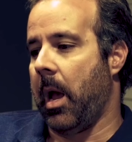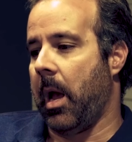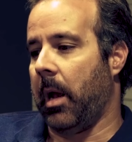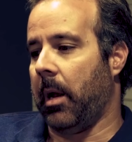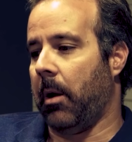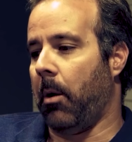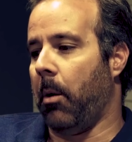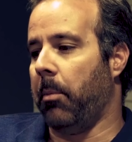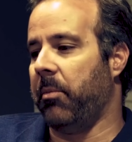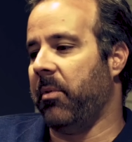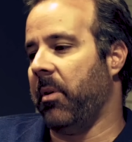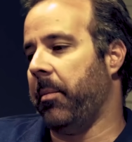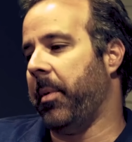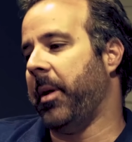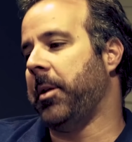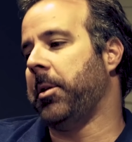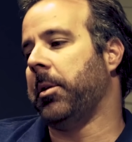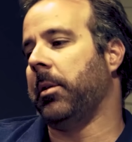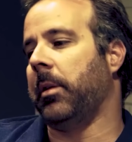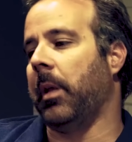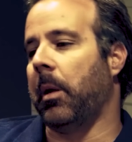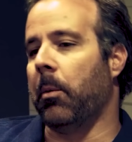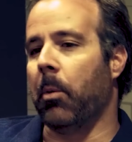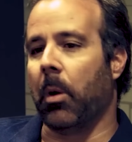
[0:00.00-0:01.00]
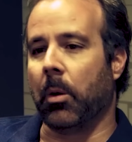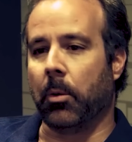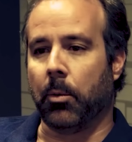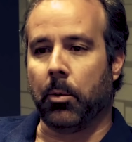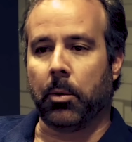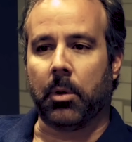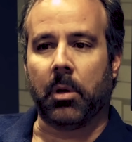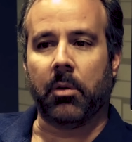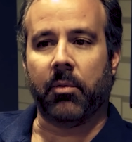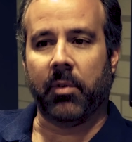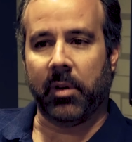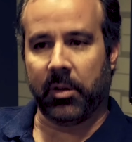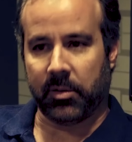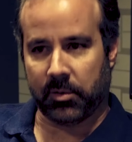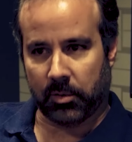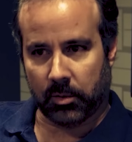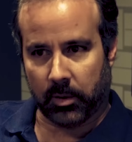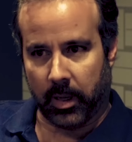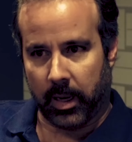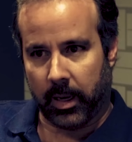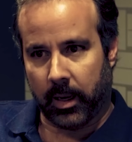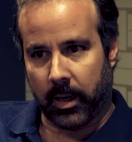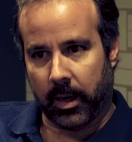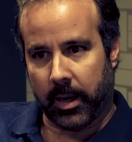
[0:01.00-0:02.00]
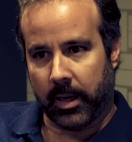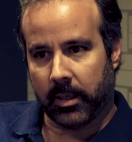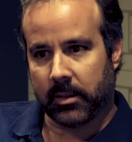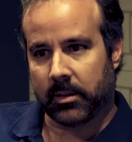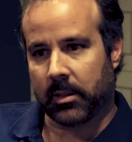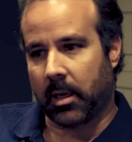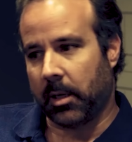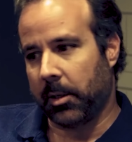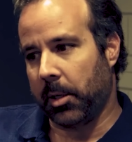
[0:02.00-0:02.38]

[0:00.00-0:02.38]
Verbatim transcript: Ah, obviamente tem o aluno que vem estudar inglês,